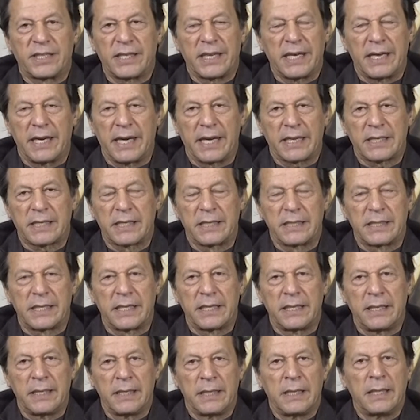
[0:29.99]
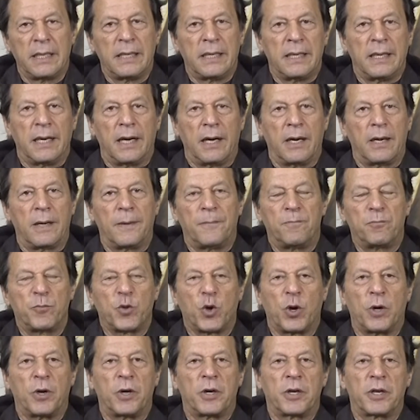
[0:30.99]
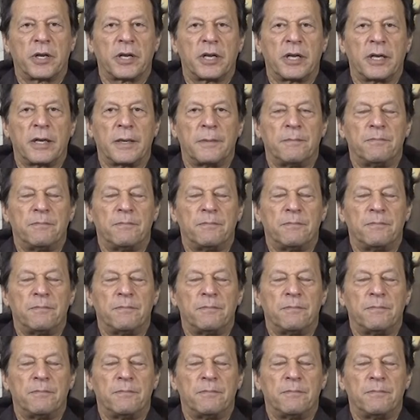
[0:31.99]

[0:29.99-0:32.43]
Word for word: चाहिए इलेक्शन की और